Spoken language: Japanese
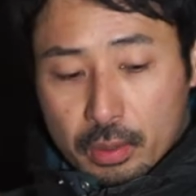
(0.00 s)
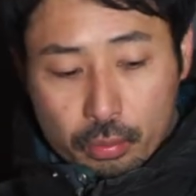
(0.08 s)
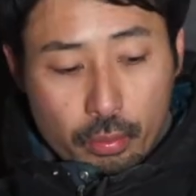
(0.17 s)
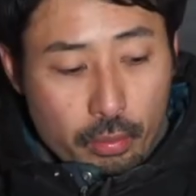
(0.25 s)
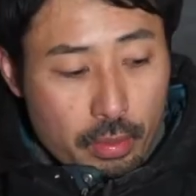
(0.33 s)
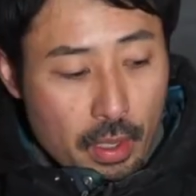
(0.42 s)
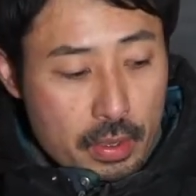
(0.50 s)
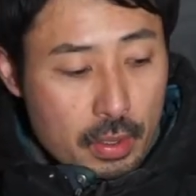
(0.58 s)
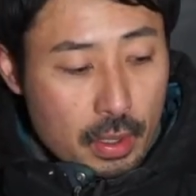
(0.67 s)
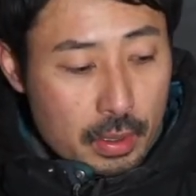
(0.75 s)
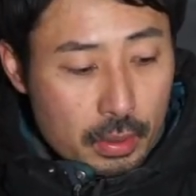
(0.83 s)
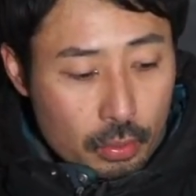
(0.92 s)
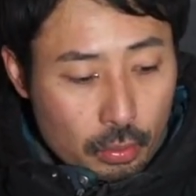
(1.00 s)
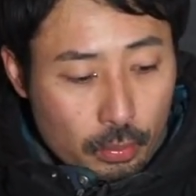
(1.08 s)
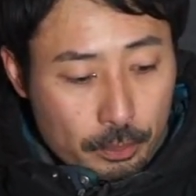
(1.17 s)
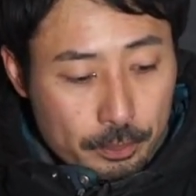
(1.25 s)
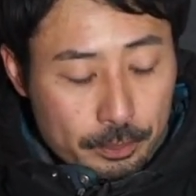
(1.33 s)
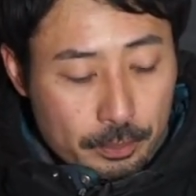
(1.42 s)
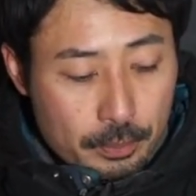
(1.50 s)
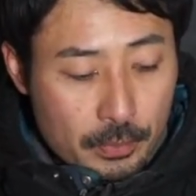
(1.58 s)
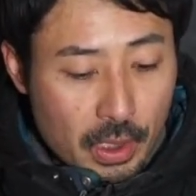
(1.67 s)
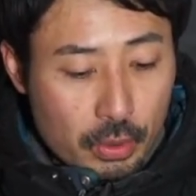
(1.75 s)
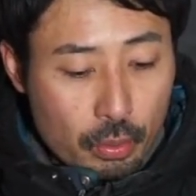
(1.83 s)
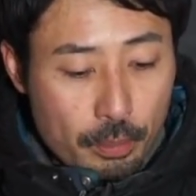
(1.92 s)
あの差し金の、
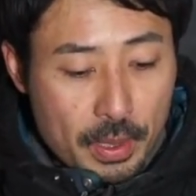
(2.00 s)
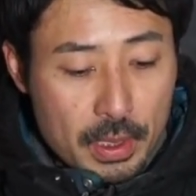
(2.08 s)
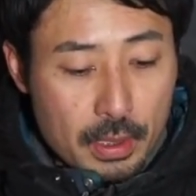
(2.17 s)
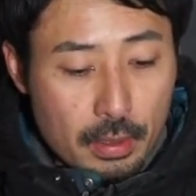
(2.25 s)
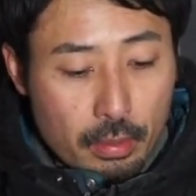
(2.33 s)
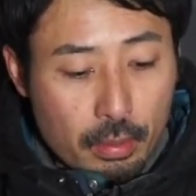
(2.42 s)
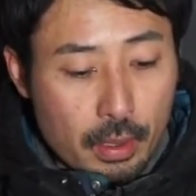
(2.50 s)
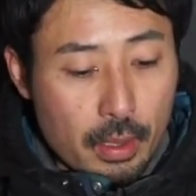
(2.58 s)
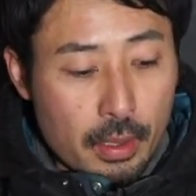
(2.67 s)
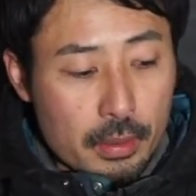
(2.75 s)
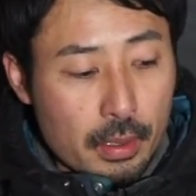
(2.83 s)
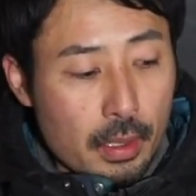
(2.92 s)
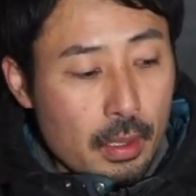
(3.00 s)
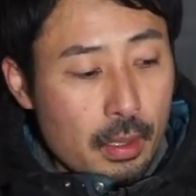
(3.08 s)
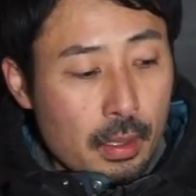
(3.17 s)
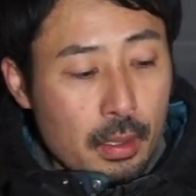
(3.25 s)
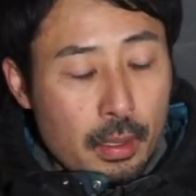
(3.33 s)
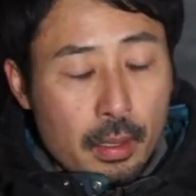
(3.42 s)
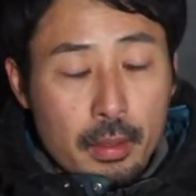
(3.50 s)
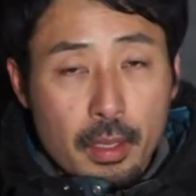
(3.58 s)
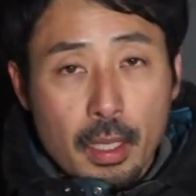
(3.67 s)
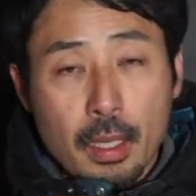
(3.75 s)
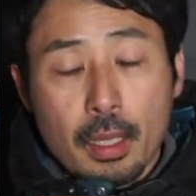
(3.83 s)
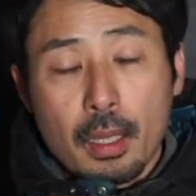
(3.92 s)
あの便利な使い方
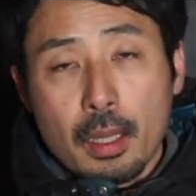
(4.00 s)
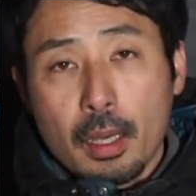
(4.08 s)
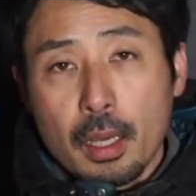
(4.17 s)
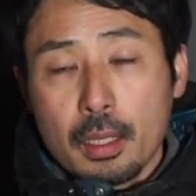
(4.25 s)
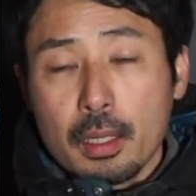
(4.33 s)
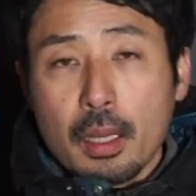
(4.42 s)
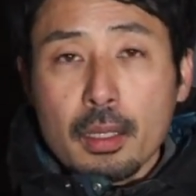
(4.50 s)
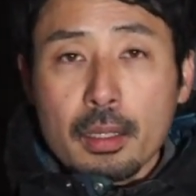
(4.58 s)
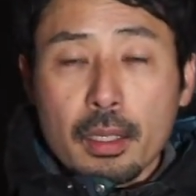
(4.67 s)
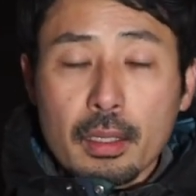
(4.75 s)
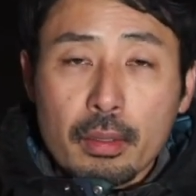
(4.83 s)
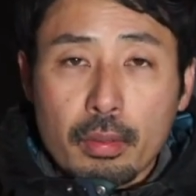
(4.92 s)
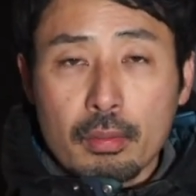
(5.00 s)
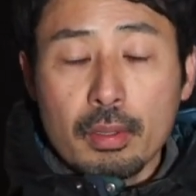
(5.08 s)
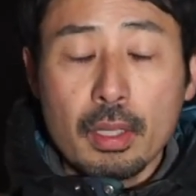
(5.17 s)
で八角形が作